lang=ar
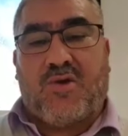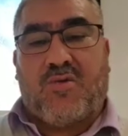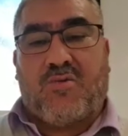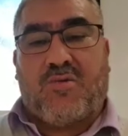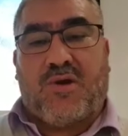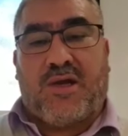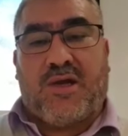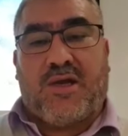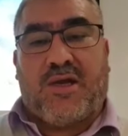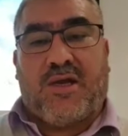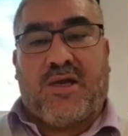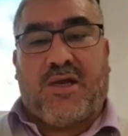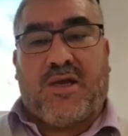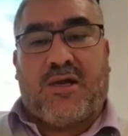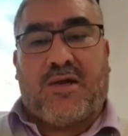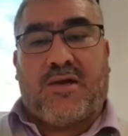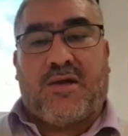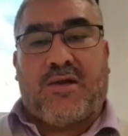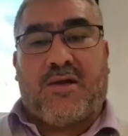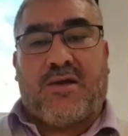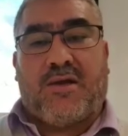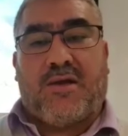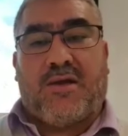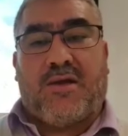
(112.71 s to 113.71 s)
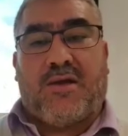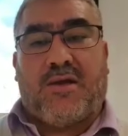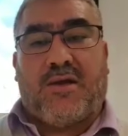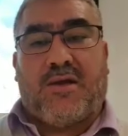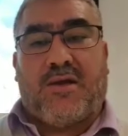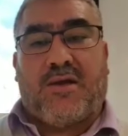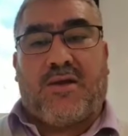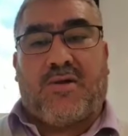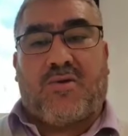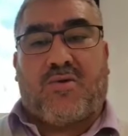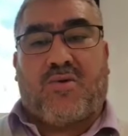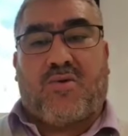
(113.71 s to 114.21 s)
وإلى
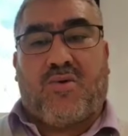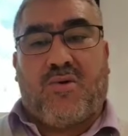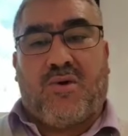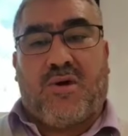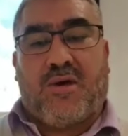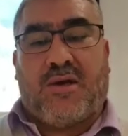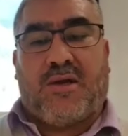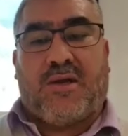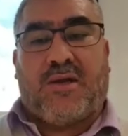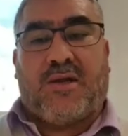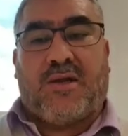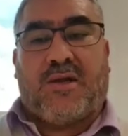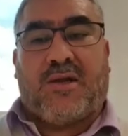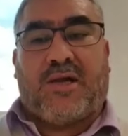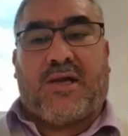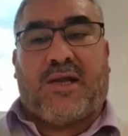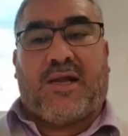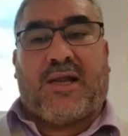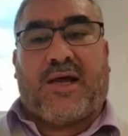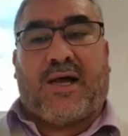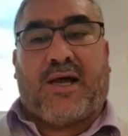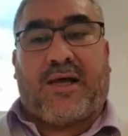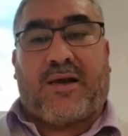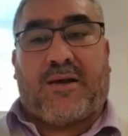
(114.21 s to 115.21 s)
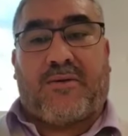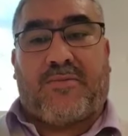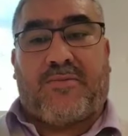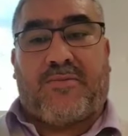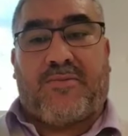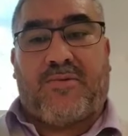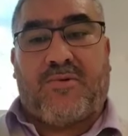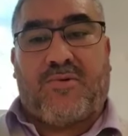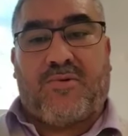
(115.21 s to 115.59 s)
آه، كل العرب